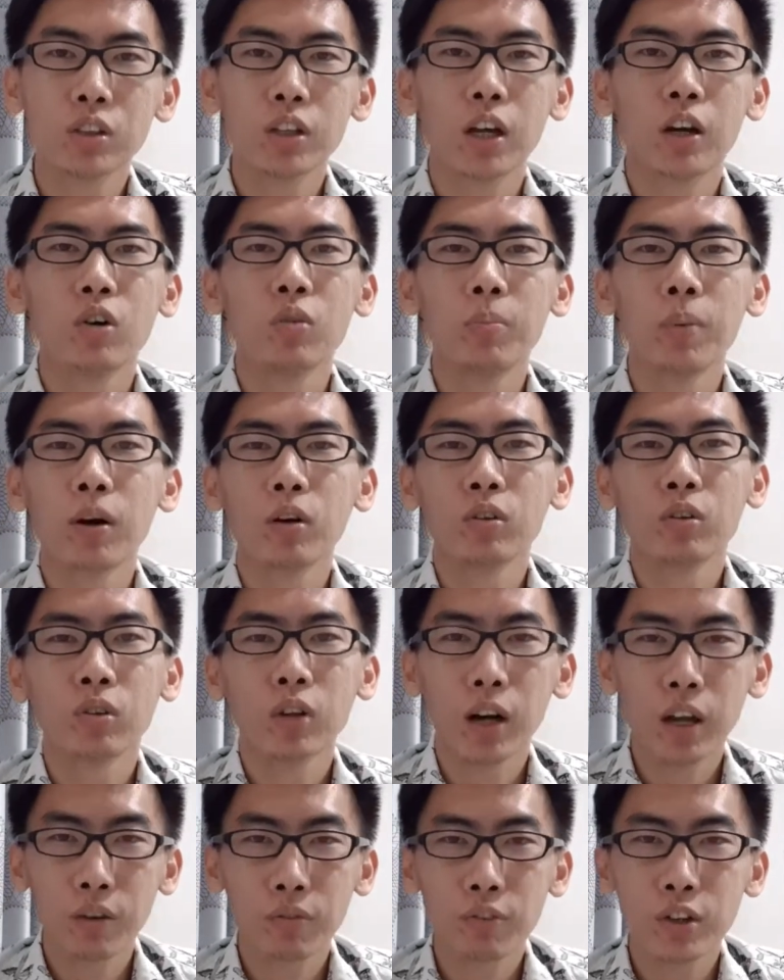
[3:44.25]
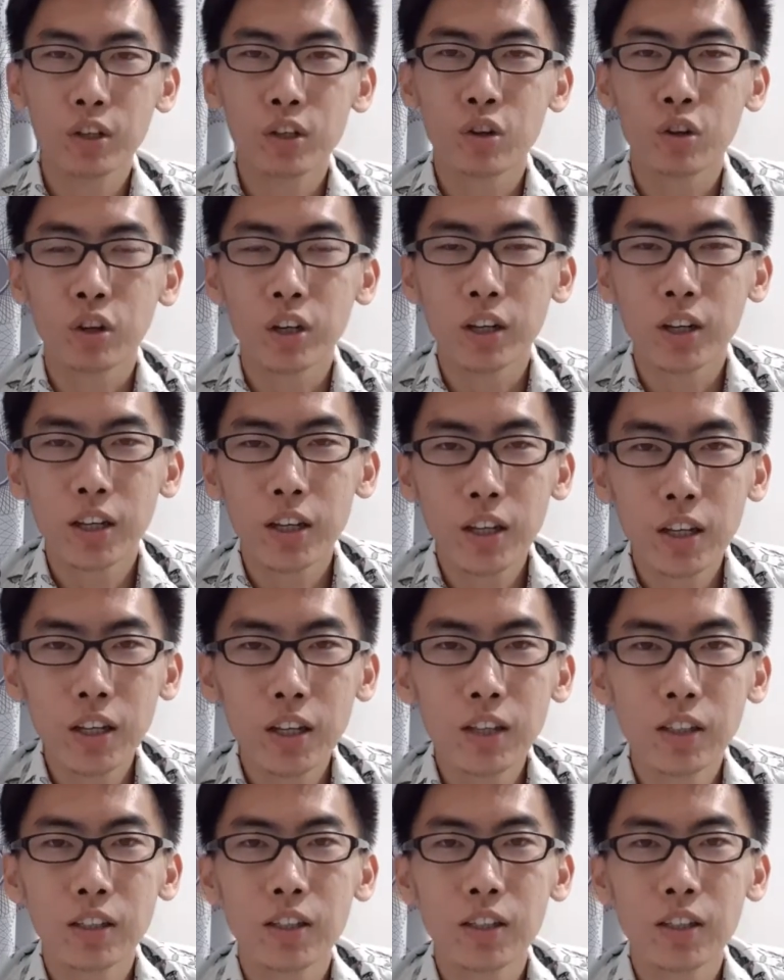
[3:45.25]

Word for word: jangan lupa untuk like video ini